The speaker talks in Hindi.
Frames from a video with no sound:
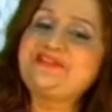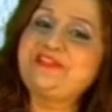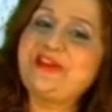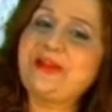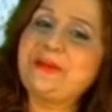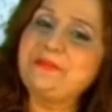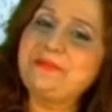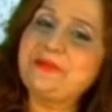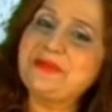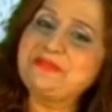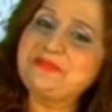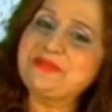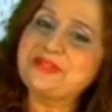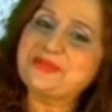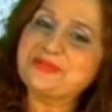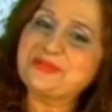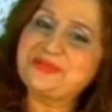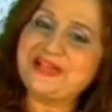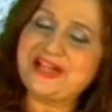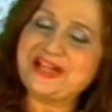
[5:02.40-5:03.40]
फ्रंट पर
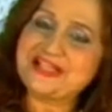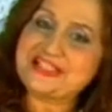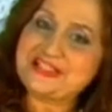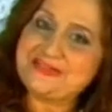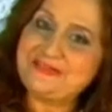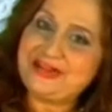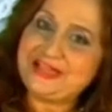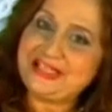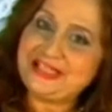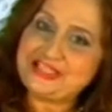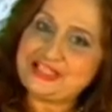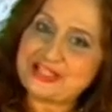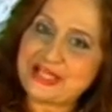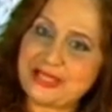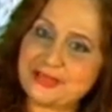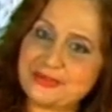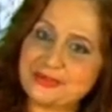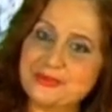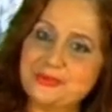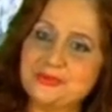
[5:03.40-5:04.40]
मिथुन राशि वाले
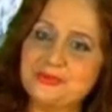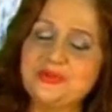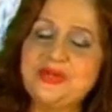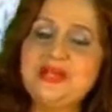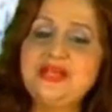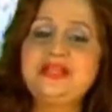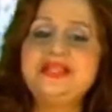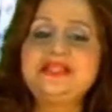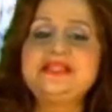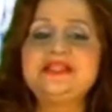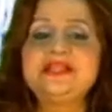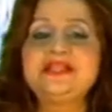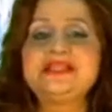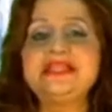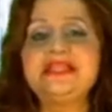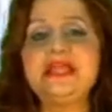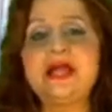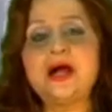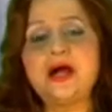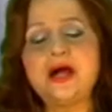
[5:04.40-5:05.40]
जात को
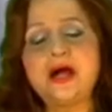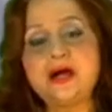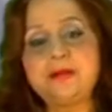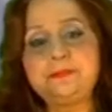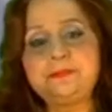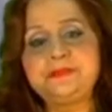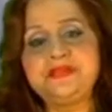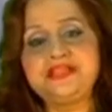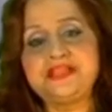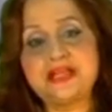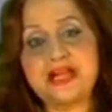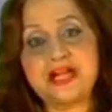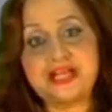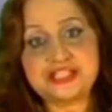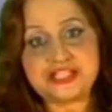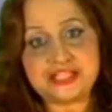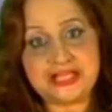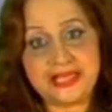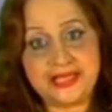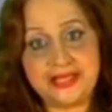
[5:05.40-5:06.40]
यदि आप
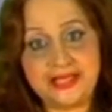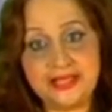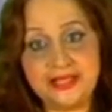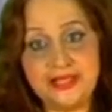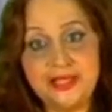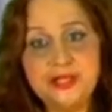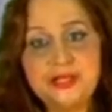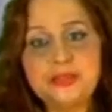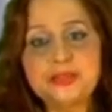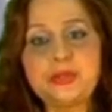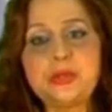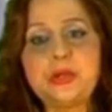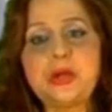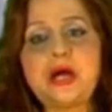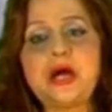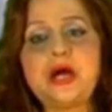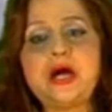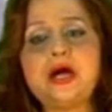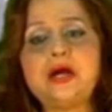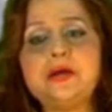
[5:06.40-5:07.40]
निराश हैं तो
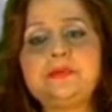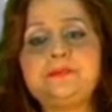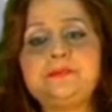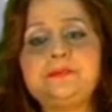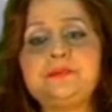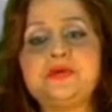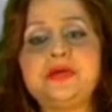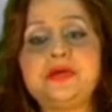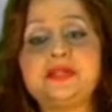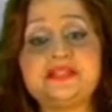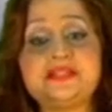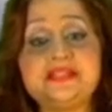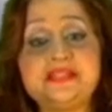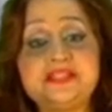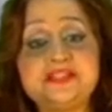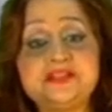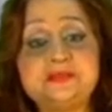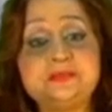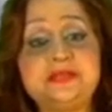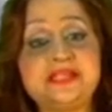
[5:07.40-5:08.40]
आप
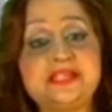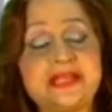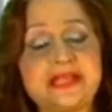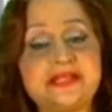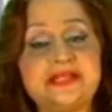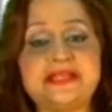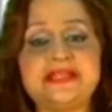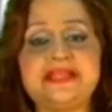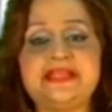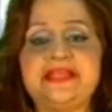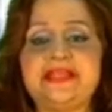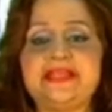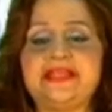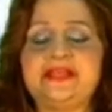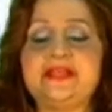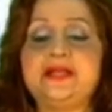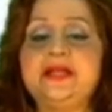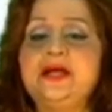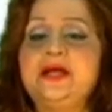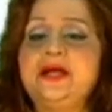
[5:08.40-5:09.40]
अतीत में रह रहे
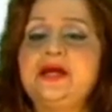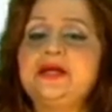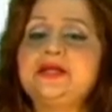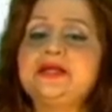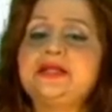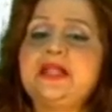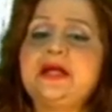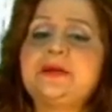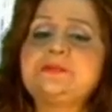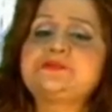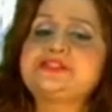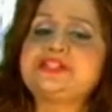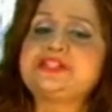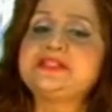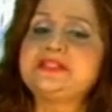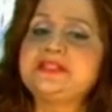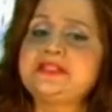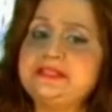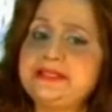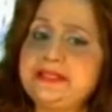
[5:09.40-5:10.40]
हैं अगर आप
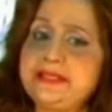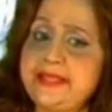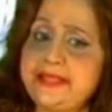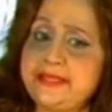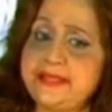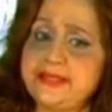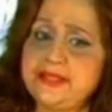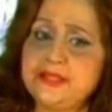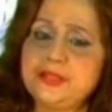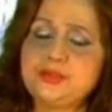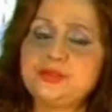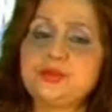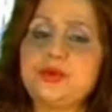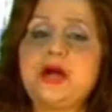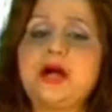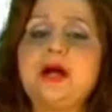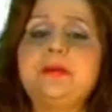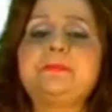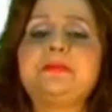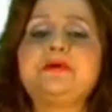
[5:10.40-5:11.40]
चिंतित हैं तो
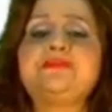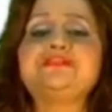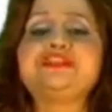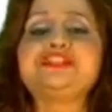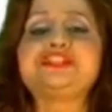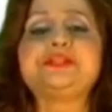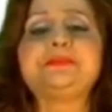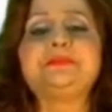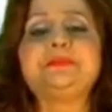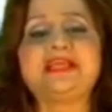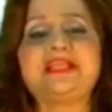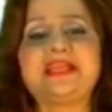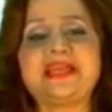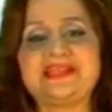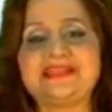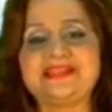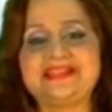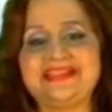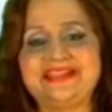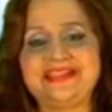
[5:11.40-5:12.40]
आप भविष्य में रह
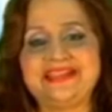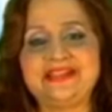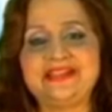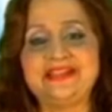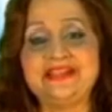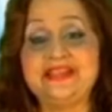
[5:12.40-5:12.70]
रहे हैं